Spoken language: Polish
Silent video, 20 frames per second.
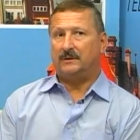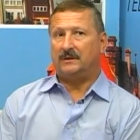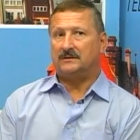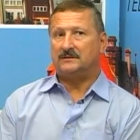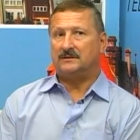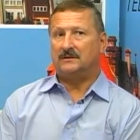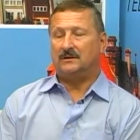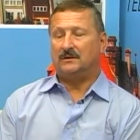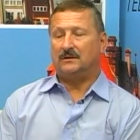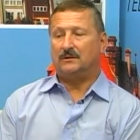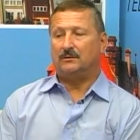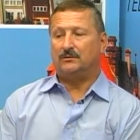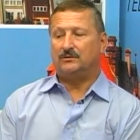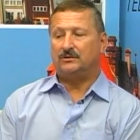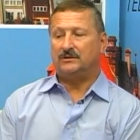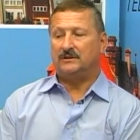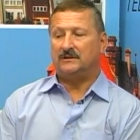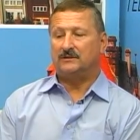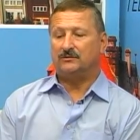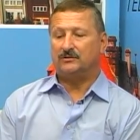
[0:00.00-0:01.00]
pracę około
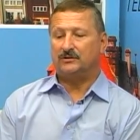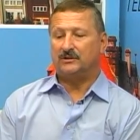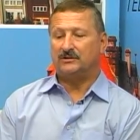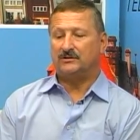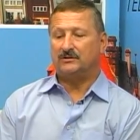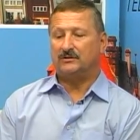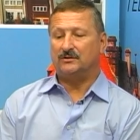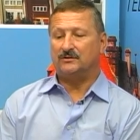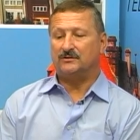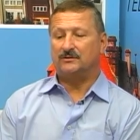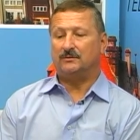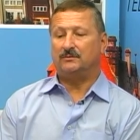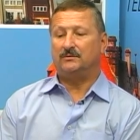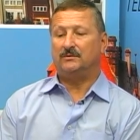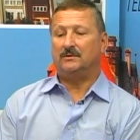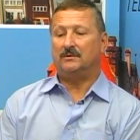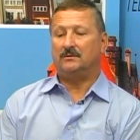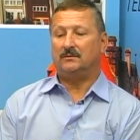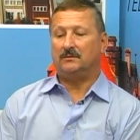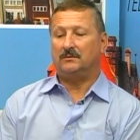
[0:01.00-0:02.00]
36 osób.
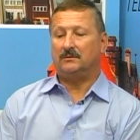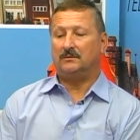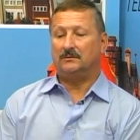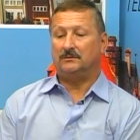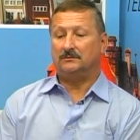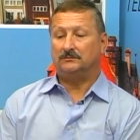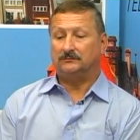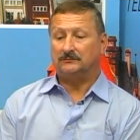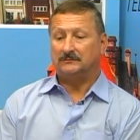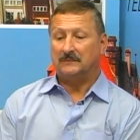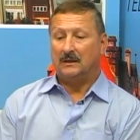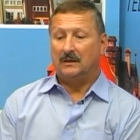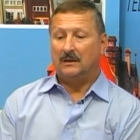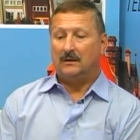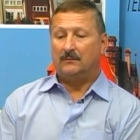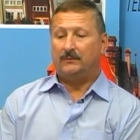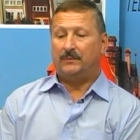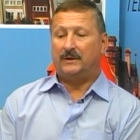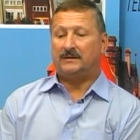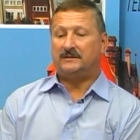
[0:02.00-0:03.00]
No, y,
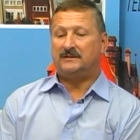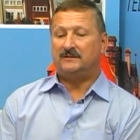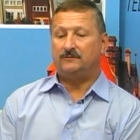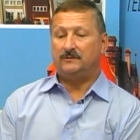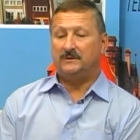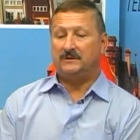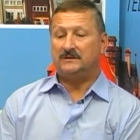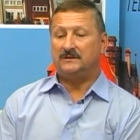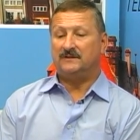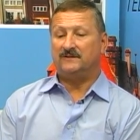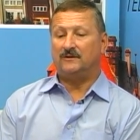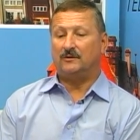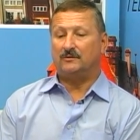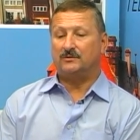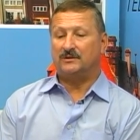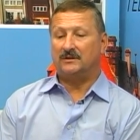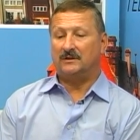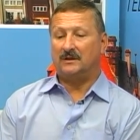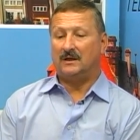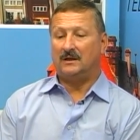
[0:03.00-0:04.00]
pracę w mieście
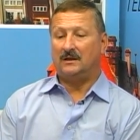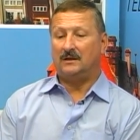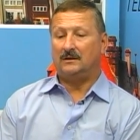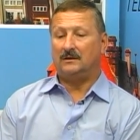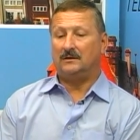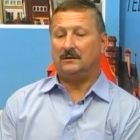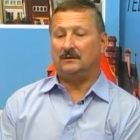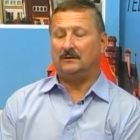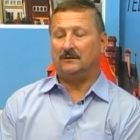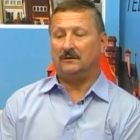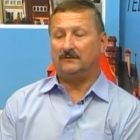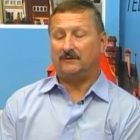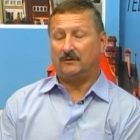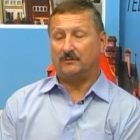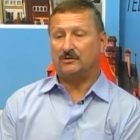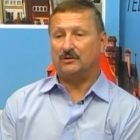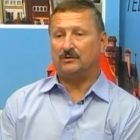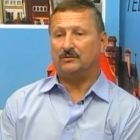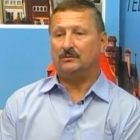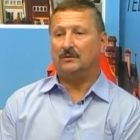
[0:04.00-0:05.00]
Wałbrzycha, y,
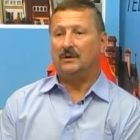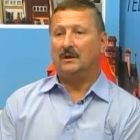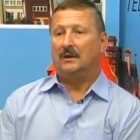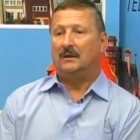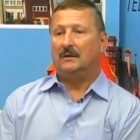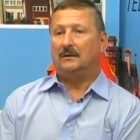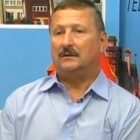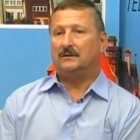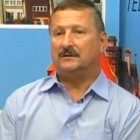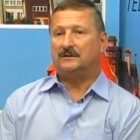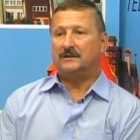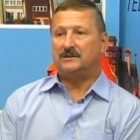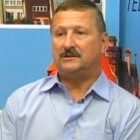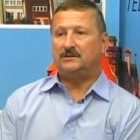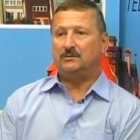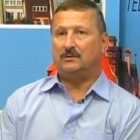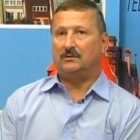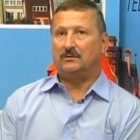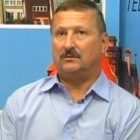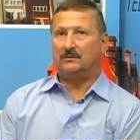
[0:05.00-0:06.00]
Wałbrzychu
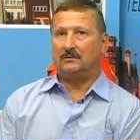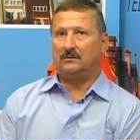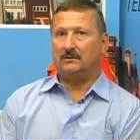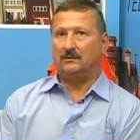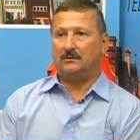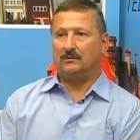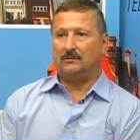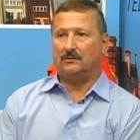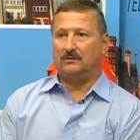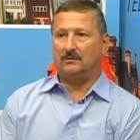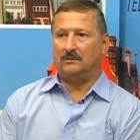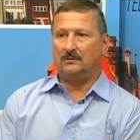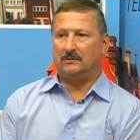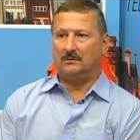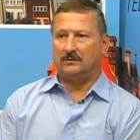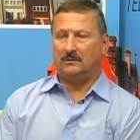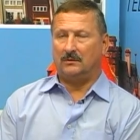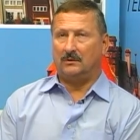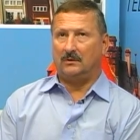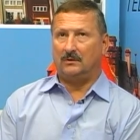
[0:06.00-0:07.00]
straciło
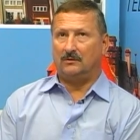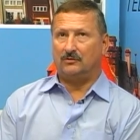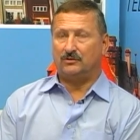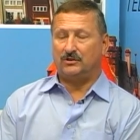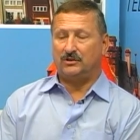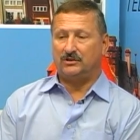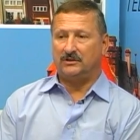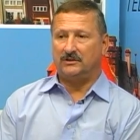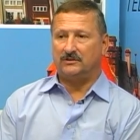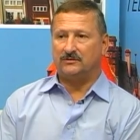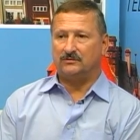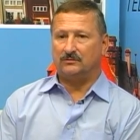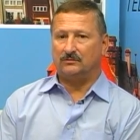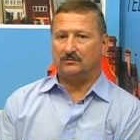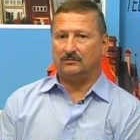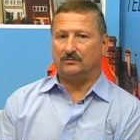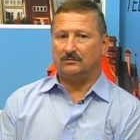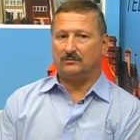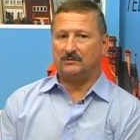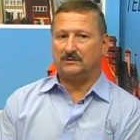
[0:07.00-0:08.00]

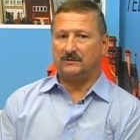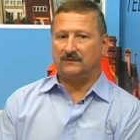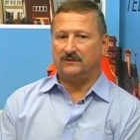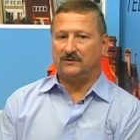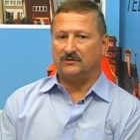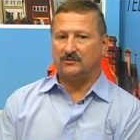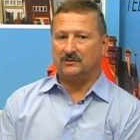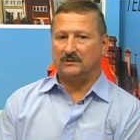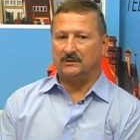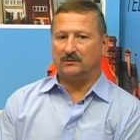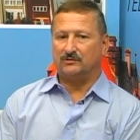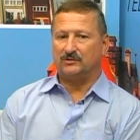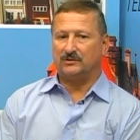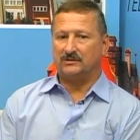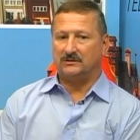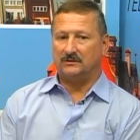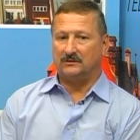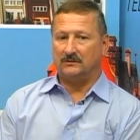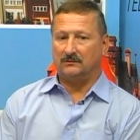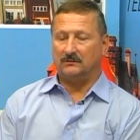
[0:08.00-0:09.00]
69
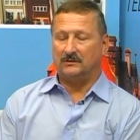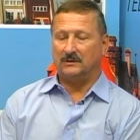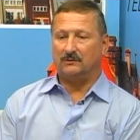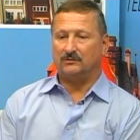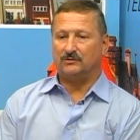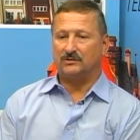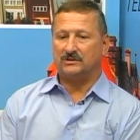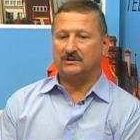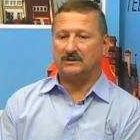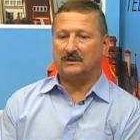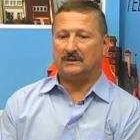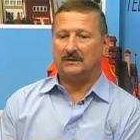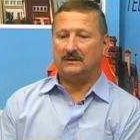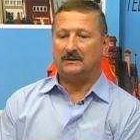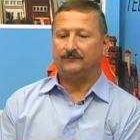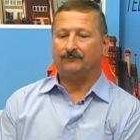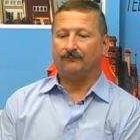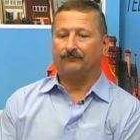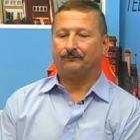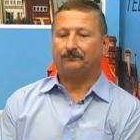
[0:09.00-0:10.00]
nauczycieli. A to
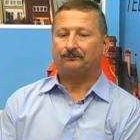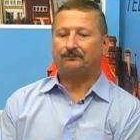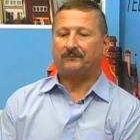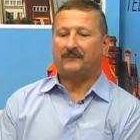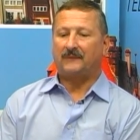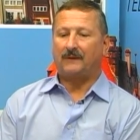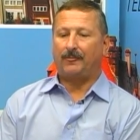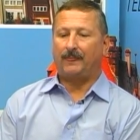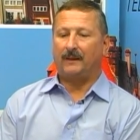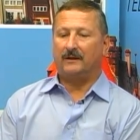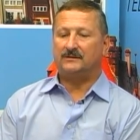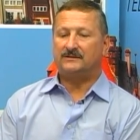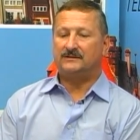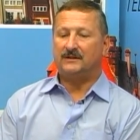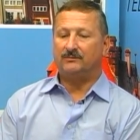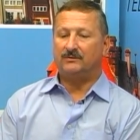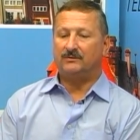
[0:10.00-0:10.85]
wszyscy z tych czterech